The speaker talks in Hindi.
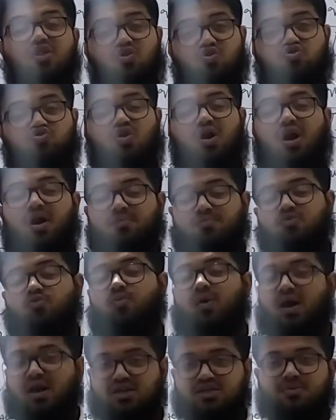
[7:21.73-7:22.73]
तो उसको आप
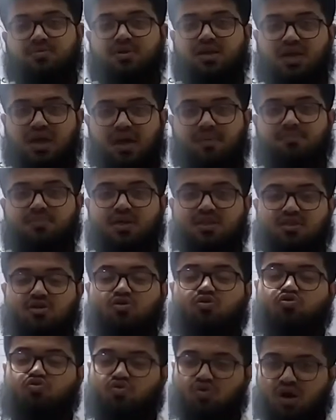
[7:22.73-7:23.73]
दोबारा जब रिकैप देते
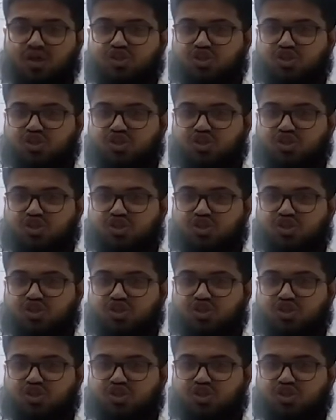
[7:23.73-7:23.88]
हो तो